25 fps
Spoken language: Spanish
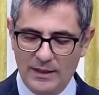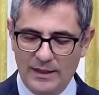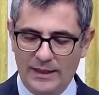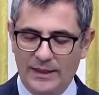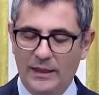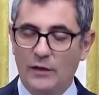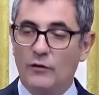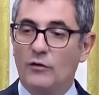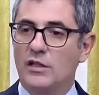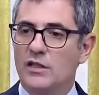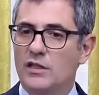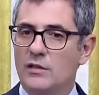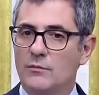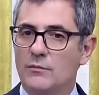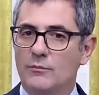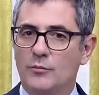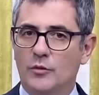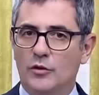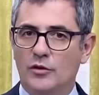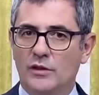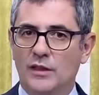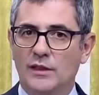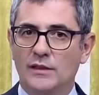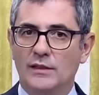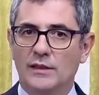Creo que es
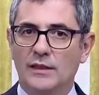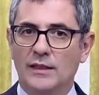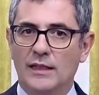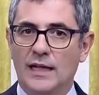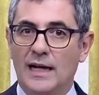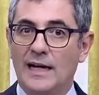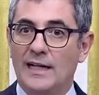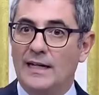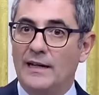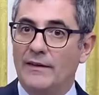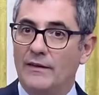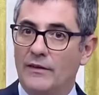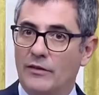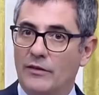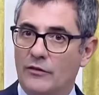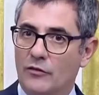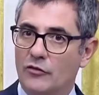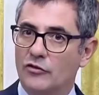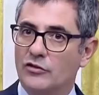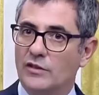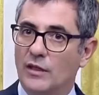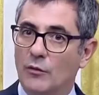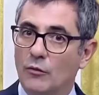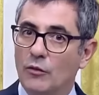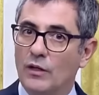importante. Agradezco
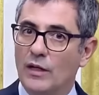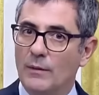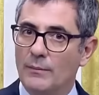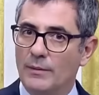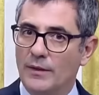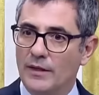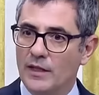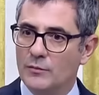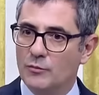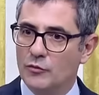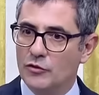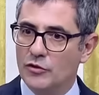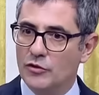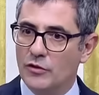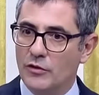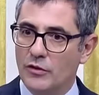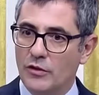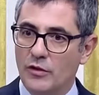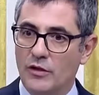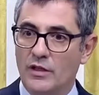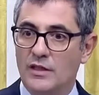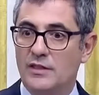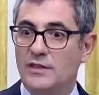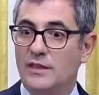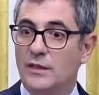esta buena
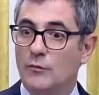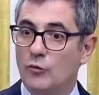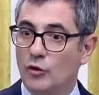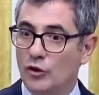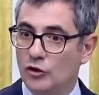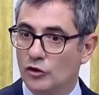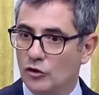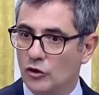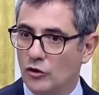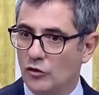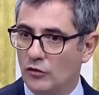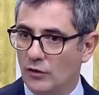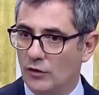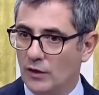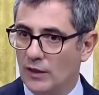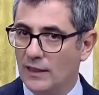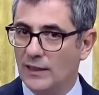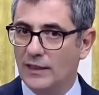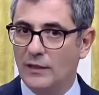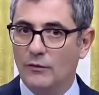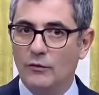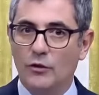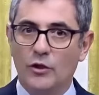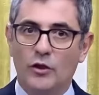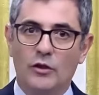predisposición y este buen tono en la
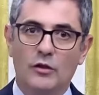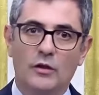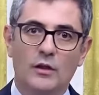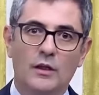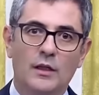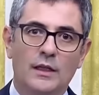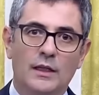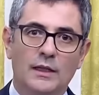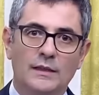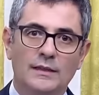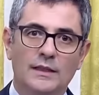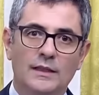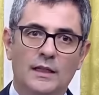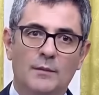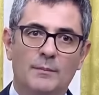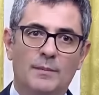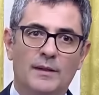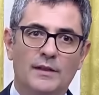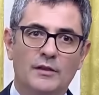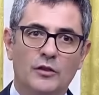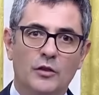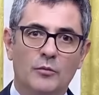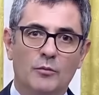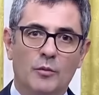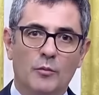reunión del
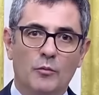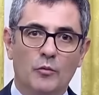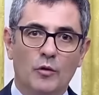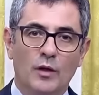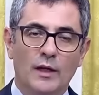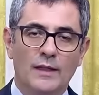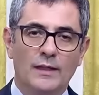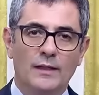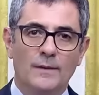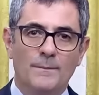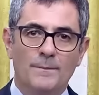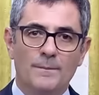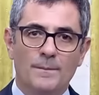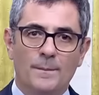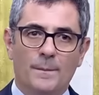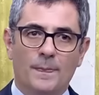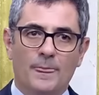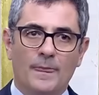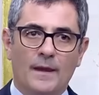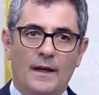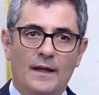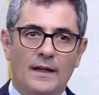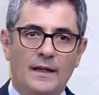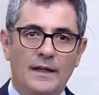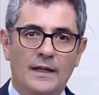Partido Popular
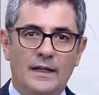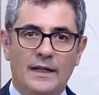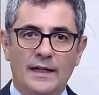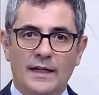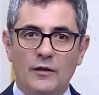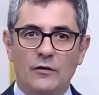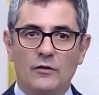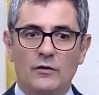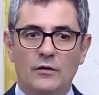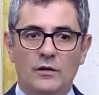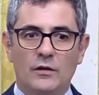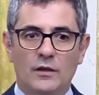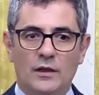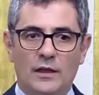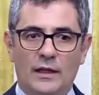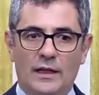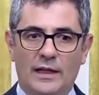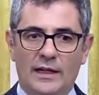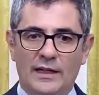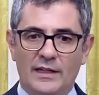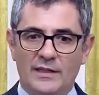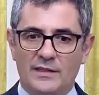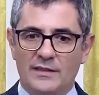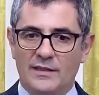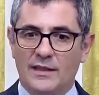y creo
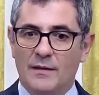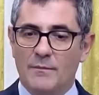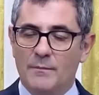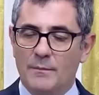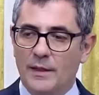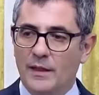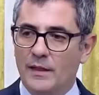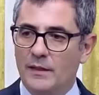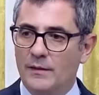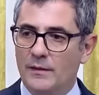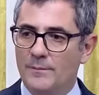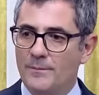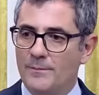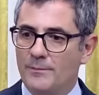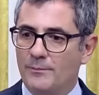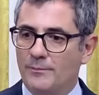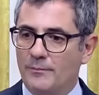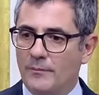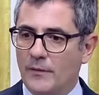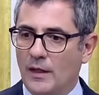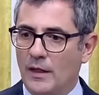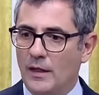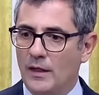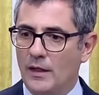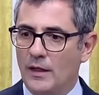que es
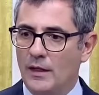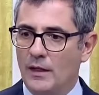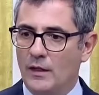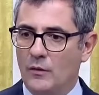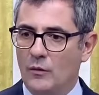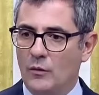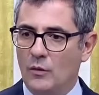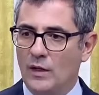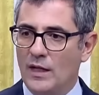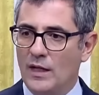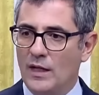también eh, una